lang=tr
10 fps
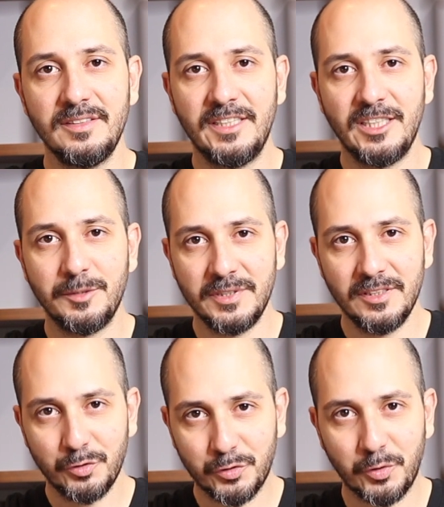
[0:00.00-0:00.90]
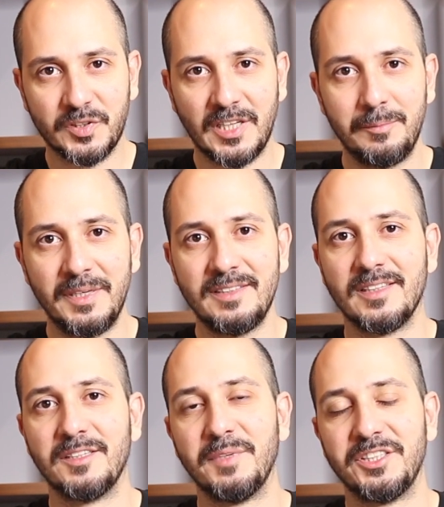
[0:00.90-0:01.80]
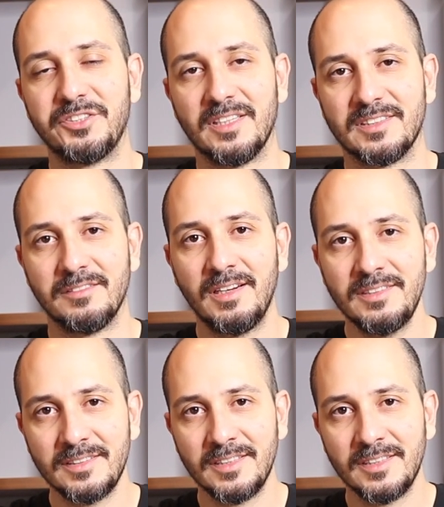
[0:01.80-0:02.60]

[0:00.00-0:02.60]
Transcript: yeni bir sosyal medya mecrası var.